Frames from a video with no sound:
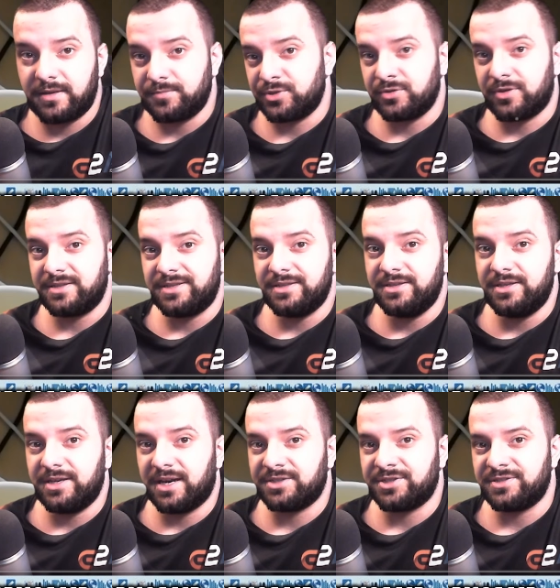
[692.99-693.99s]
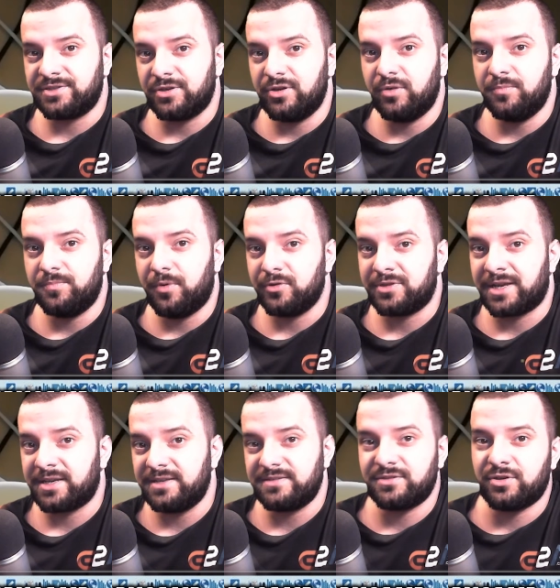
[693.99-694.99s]
Na przykład jedni gracze stoją po
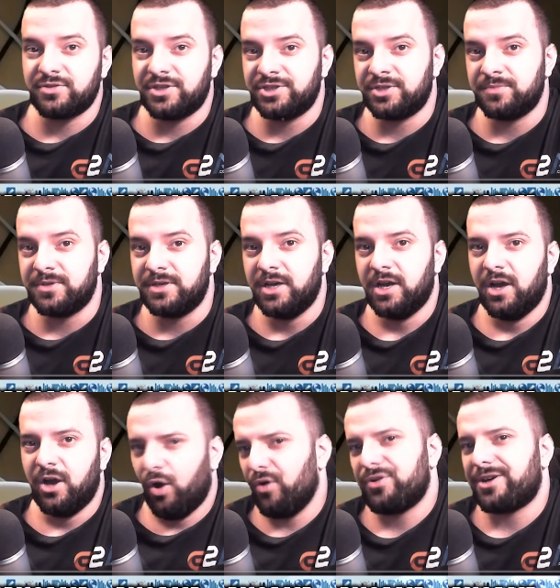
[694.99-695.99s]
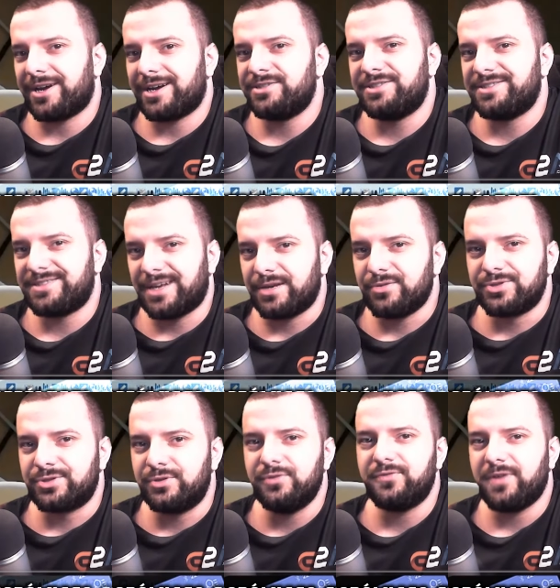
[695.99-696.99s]
takiej stronie, żeby okraść
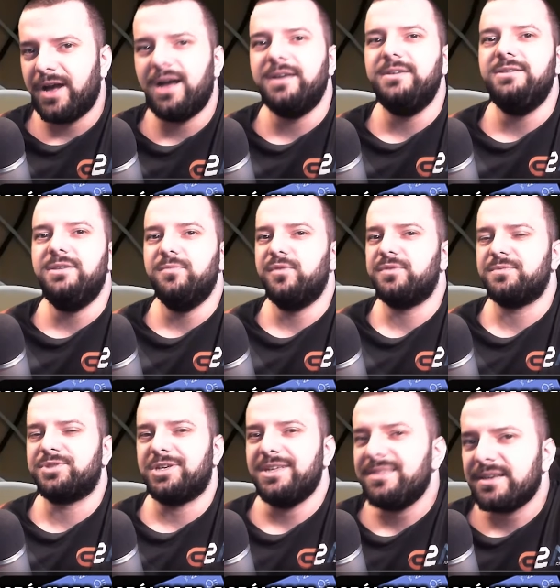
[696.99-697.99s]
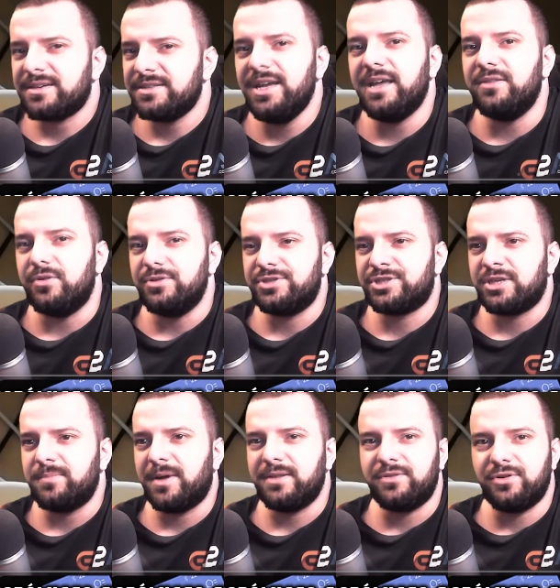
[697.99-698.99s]
staruszków, a inni mówią, że jednak nie, no i
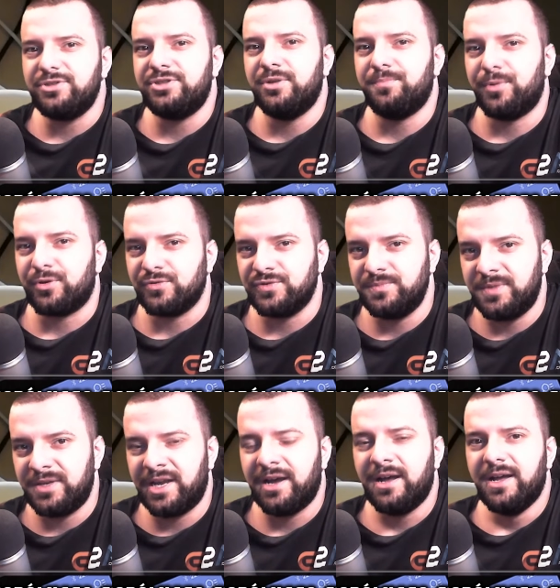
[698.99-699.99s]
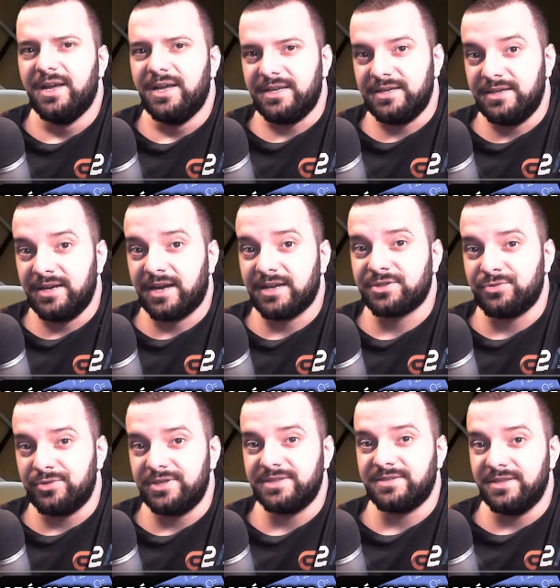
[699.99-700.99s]
trzeba dojść do porozumienia i gracz,
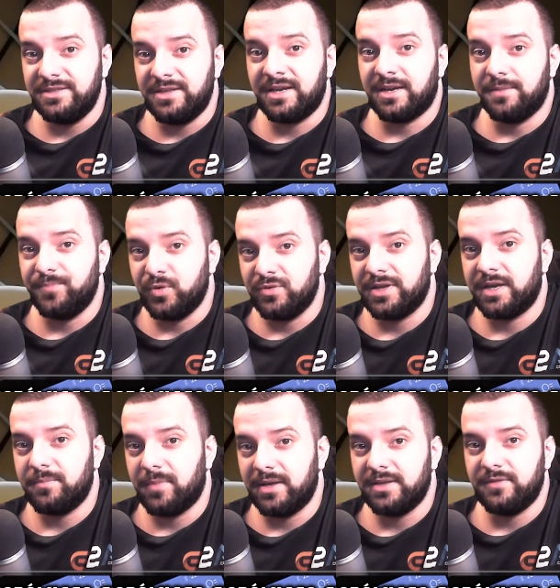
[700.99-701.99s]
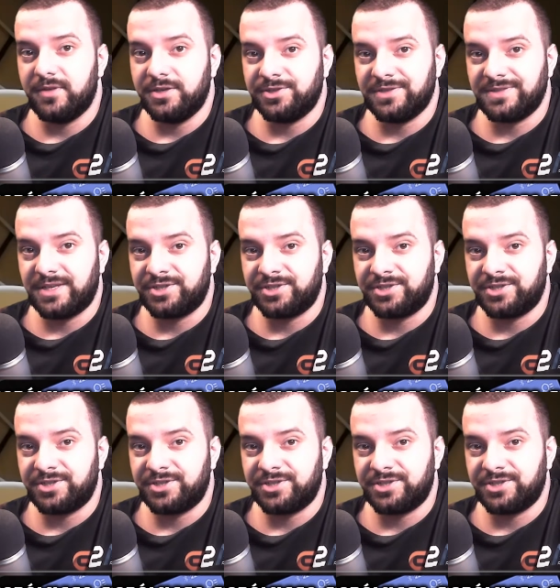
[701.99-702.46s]
który jest liderem tutaj ma największe